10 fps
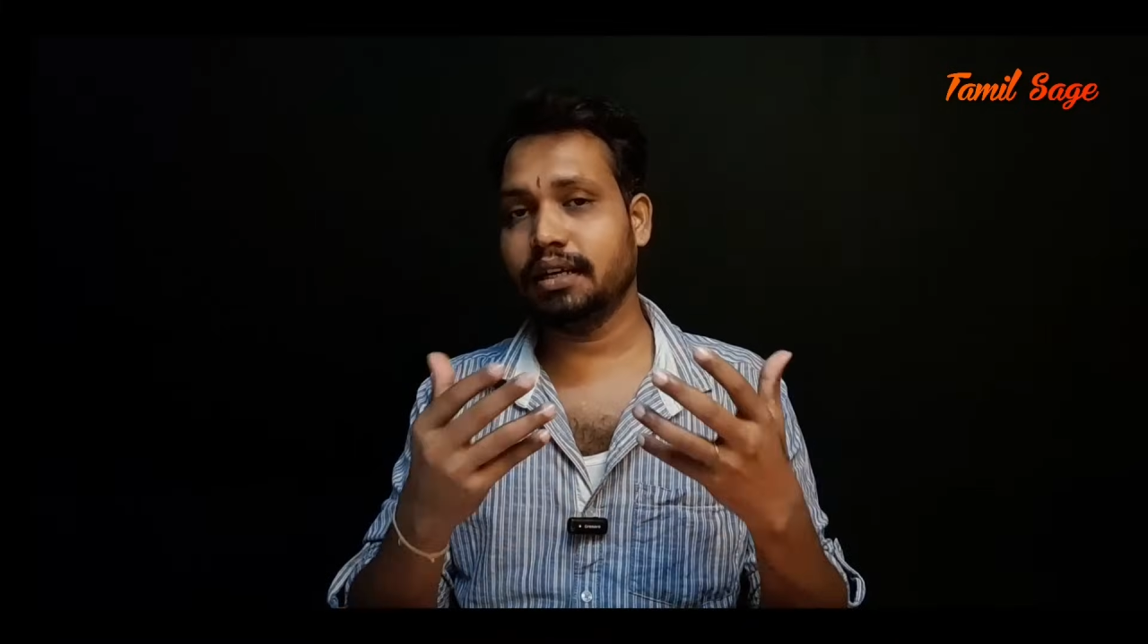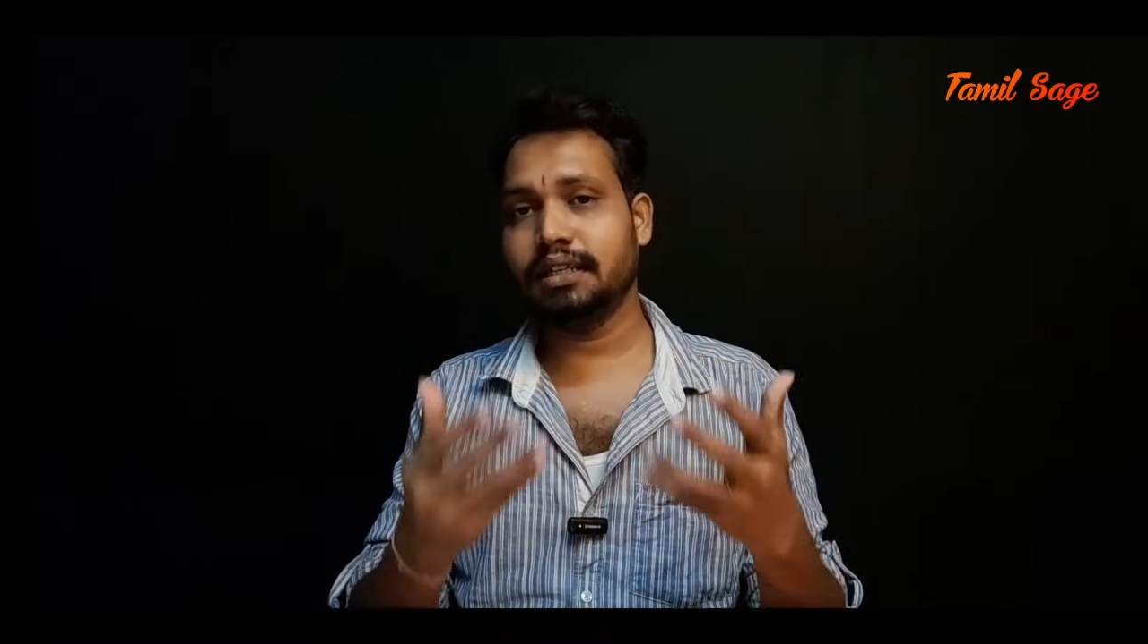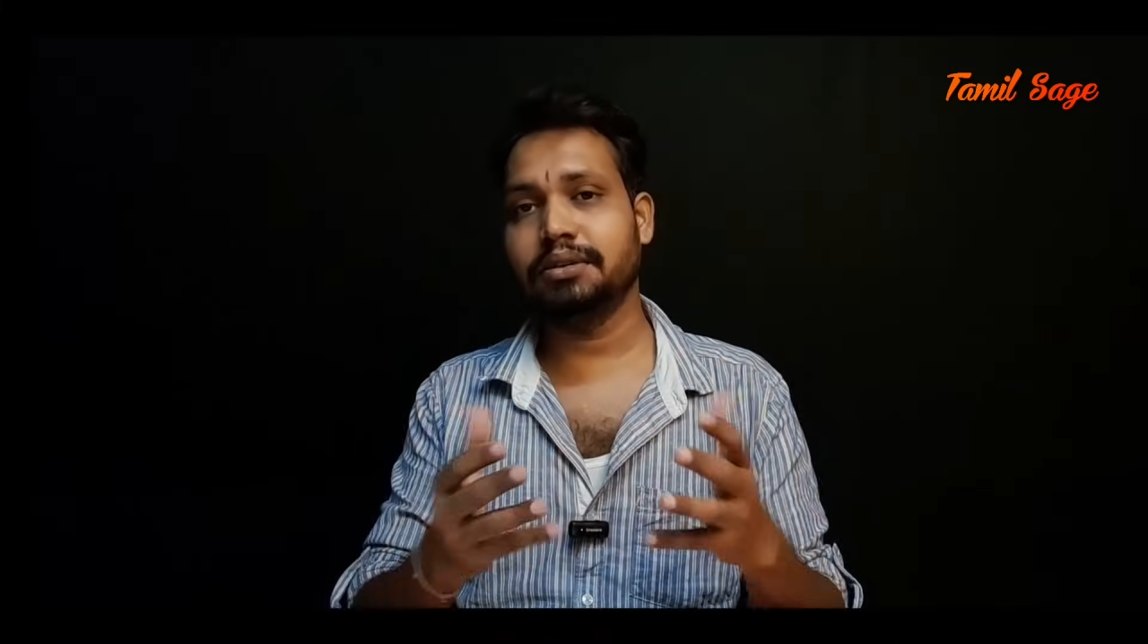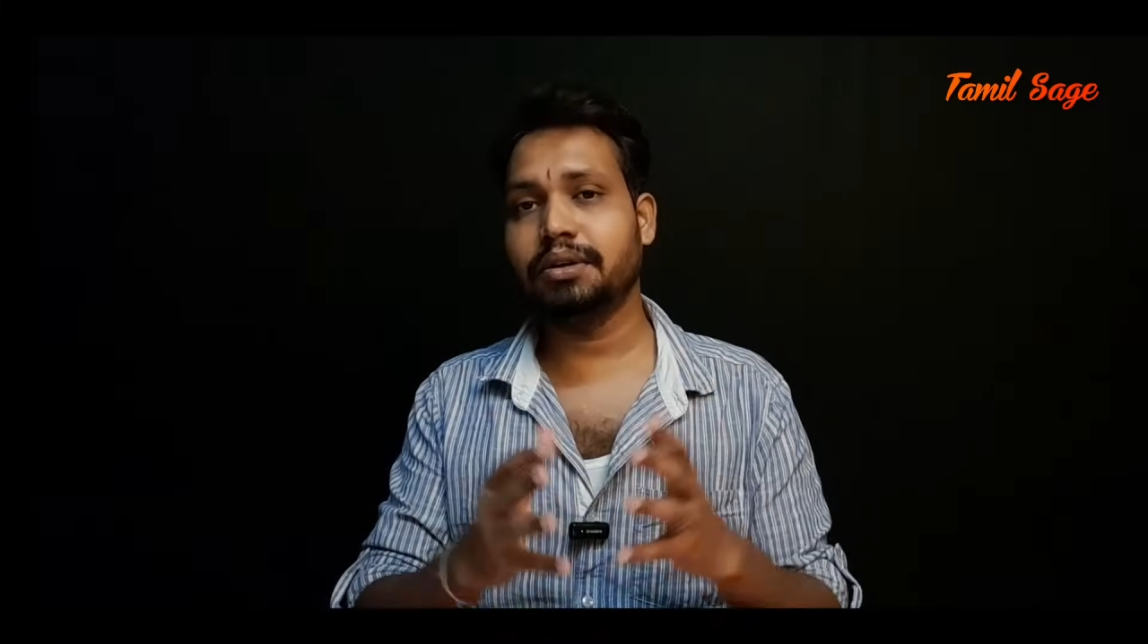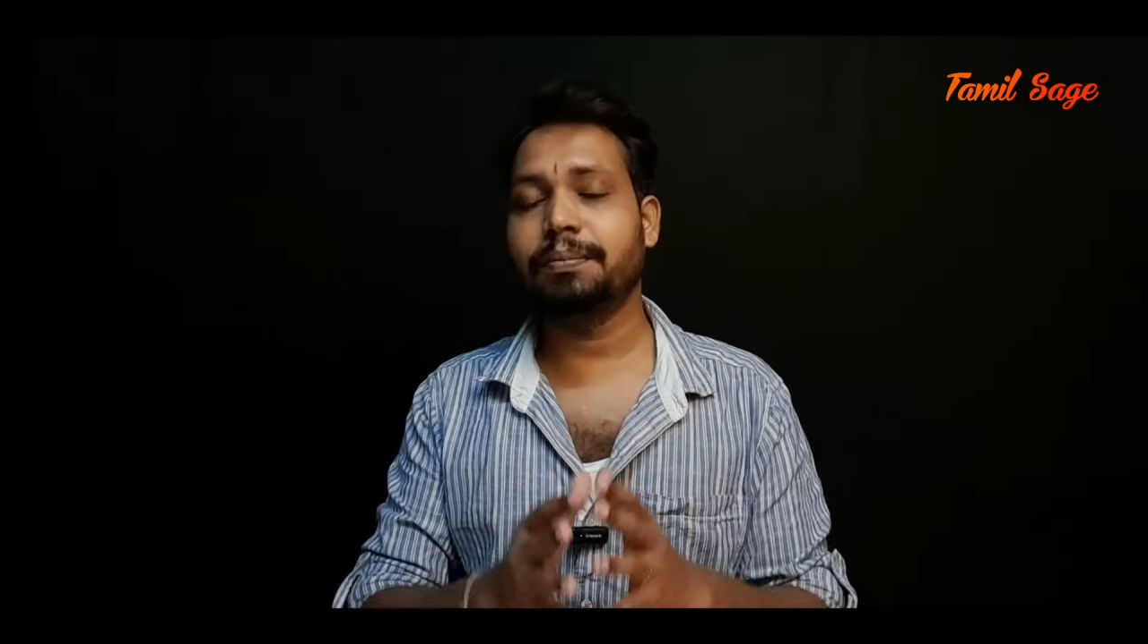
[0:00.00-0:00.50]

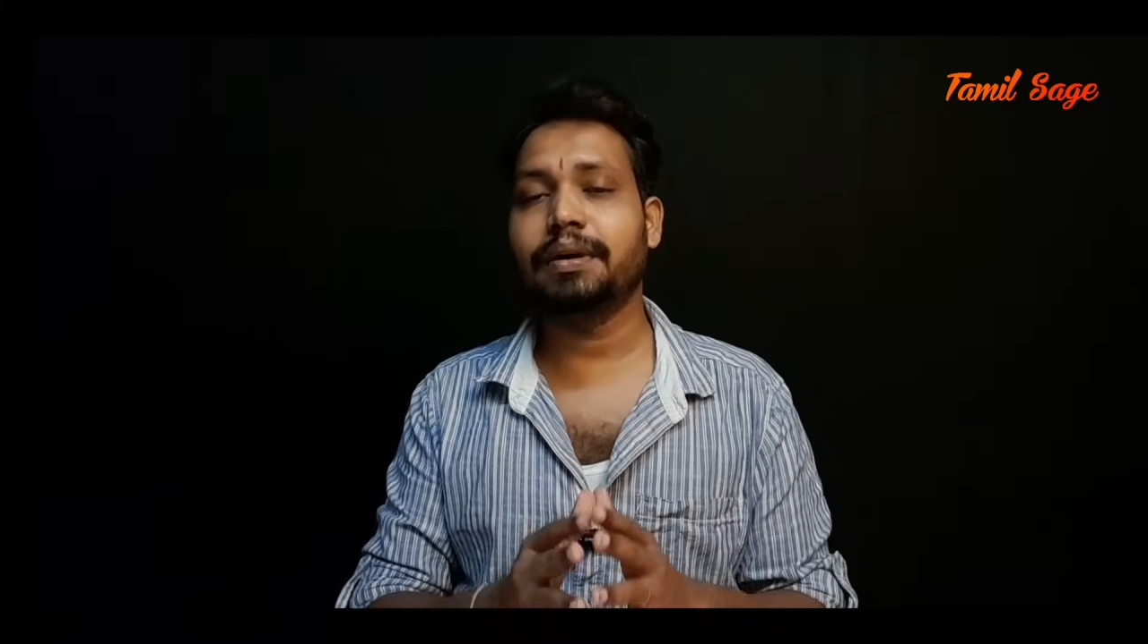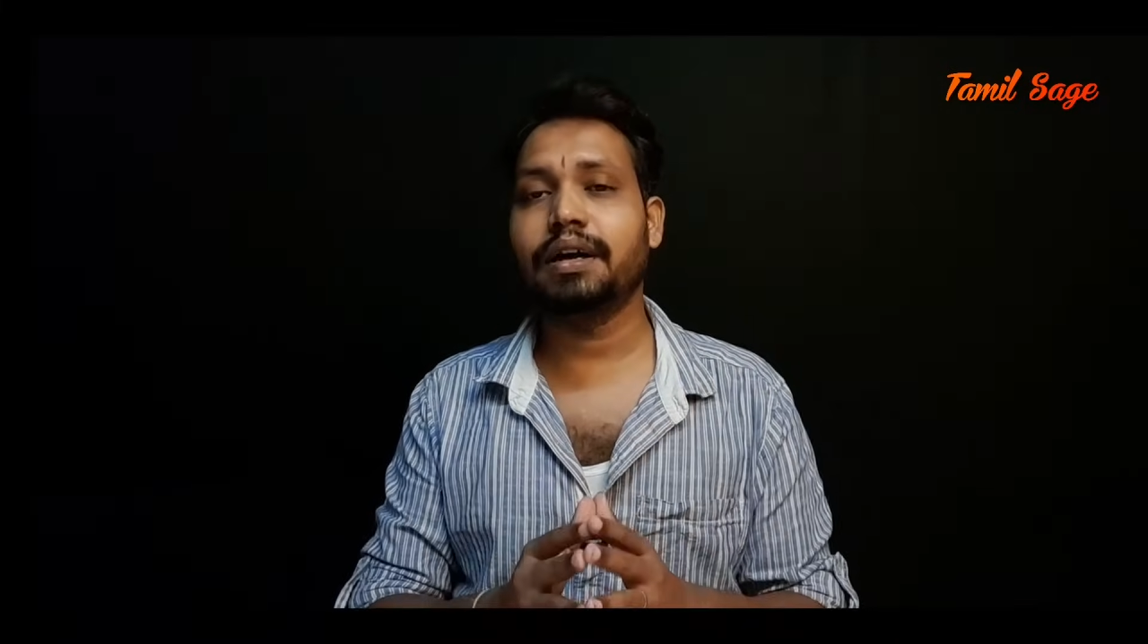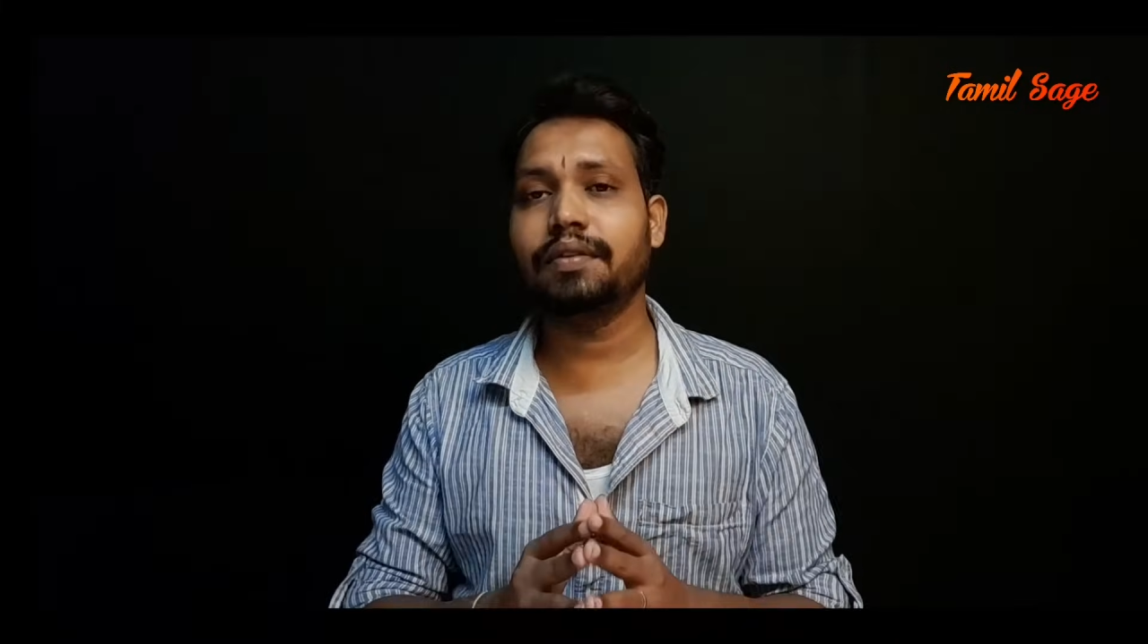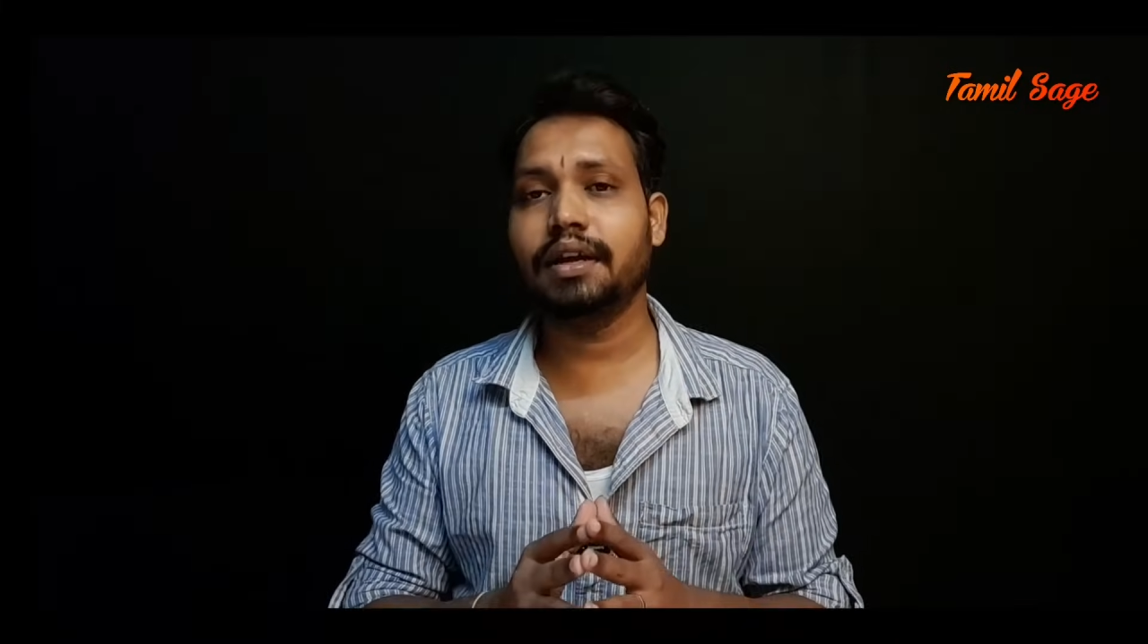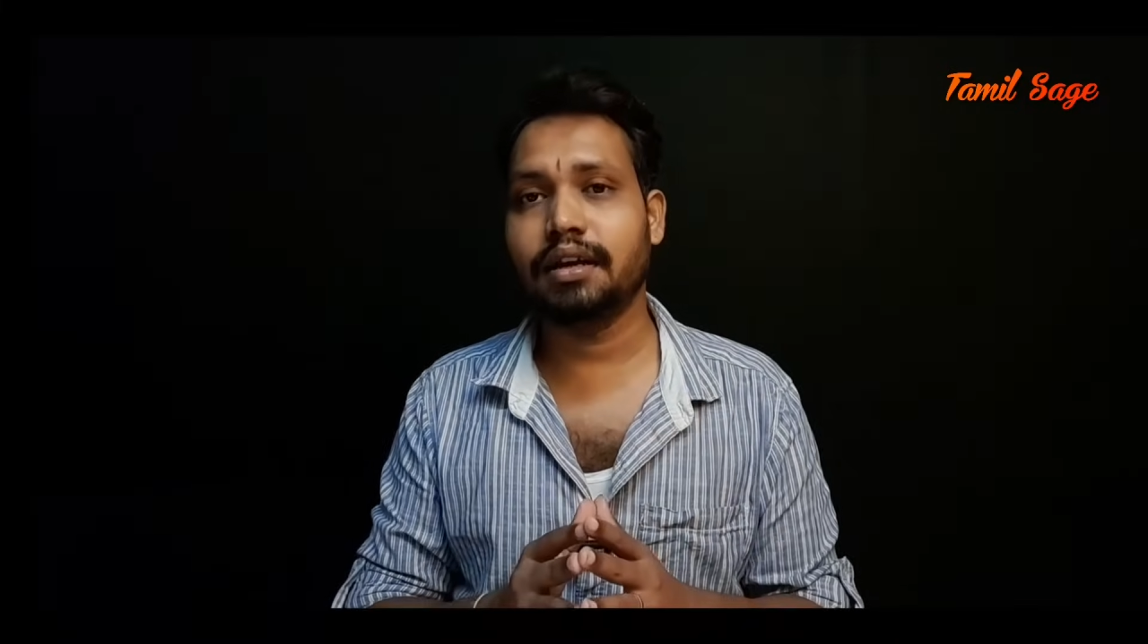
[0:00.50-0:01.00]
இந்த ஒரு
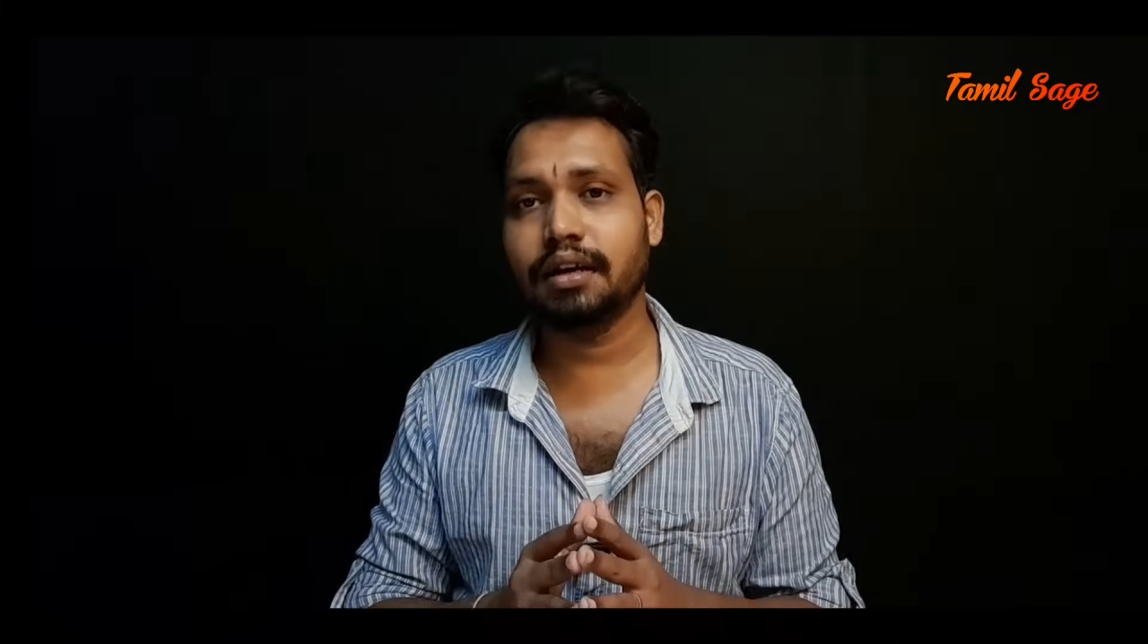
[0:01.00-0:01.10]
பார்வையை